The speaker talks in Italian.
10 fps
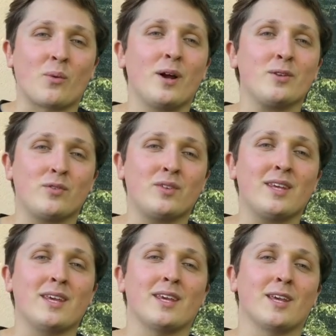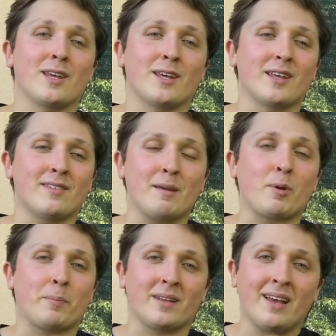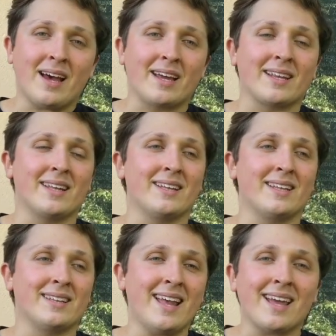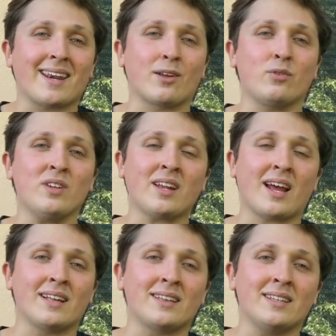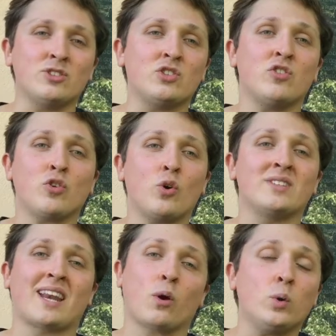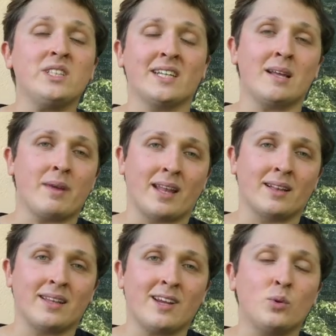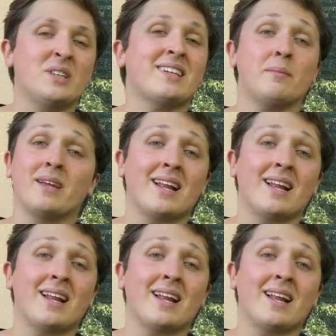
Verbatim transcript: Quando si, eh, si, è proprietari di terre così grandi, ci si scontra quotidianamente con 3.000